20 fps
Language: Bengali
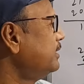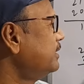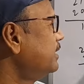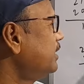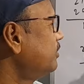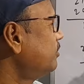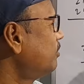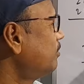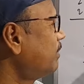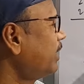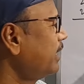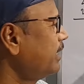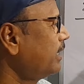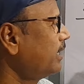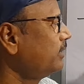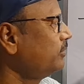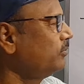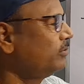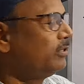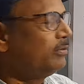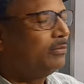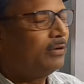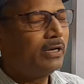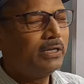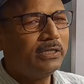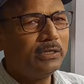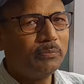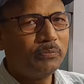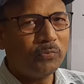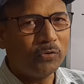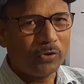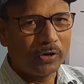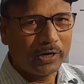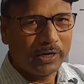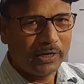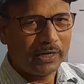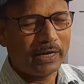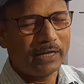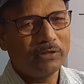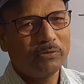সেই জন্য মাইনাস যদি বলে যে
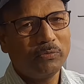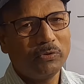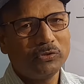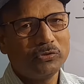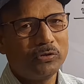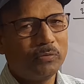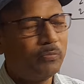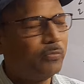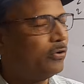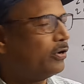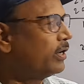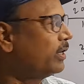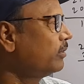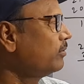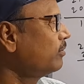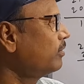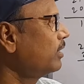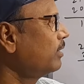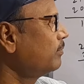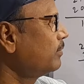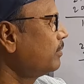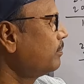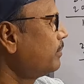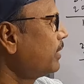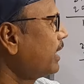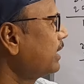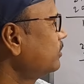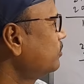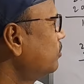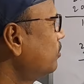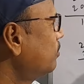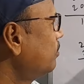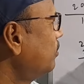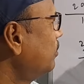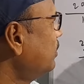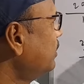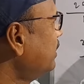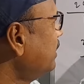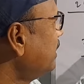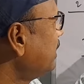পরে এত বছর পরে তখন আমরা প্লাস করব
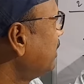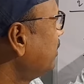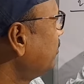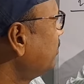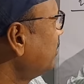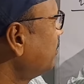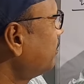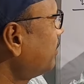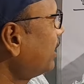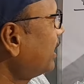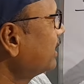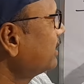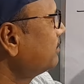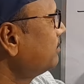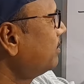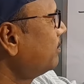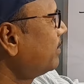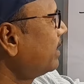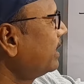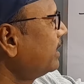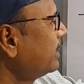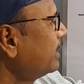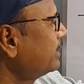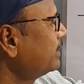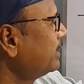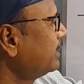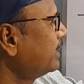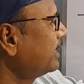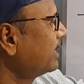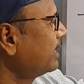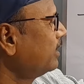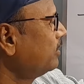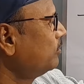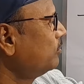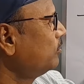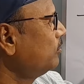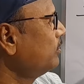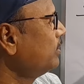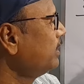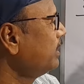কিন্তু এই প্লাস বা মাইনাস এটা
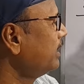কিন্তু